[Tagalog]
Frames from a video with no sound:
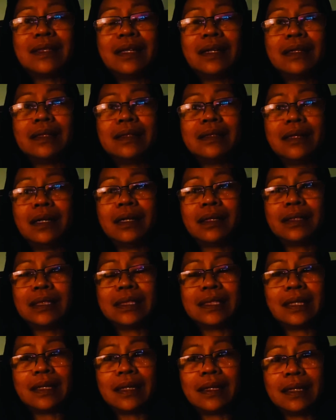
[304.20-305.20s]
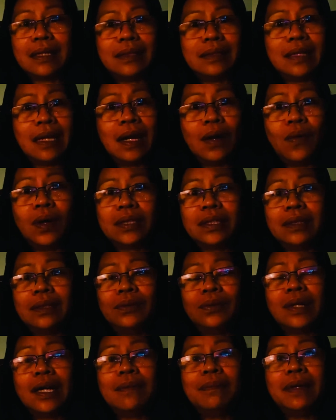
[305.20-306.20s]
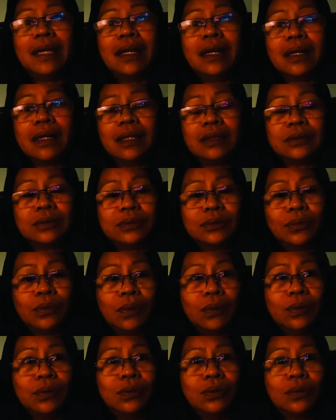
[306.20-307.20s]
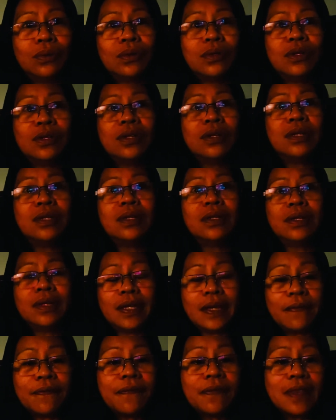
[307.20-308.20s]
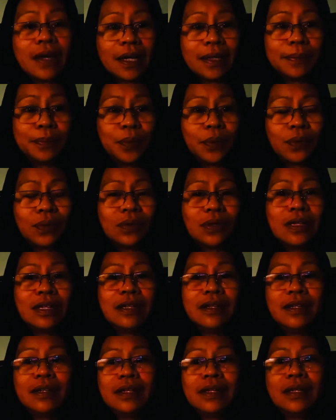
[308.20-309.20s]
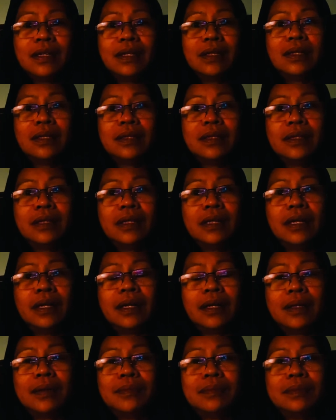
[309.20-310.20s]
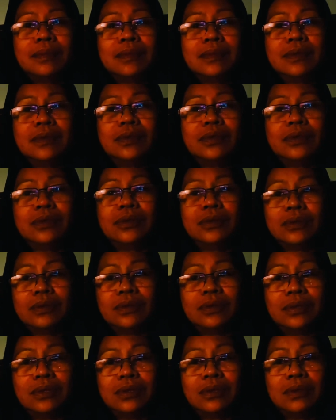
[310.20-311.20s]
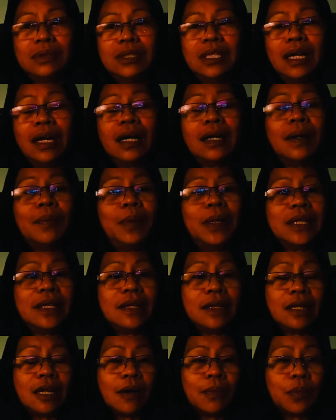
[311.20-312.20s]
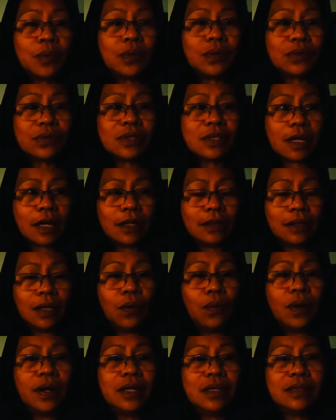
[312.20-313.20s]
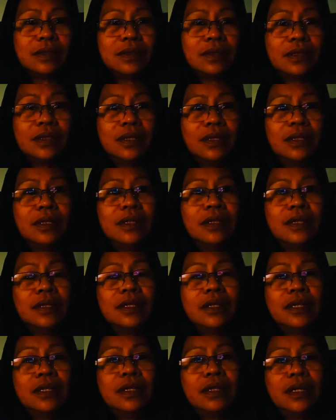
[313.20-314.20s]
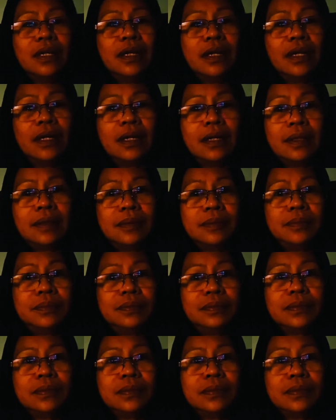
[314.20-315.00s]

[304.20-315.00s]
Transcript: lang, uh, isang dalawa, tatlong gabi lang ang tulog ko. If that po. Um, nakakapanghina po sa katawan. Um,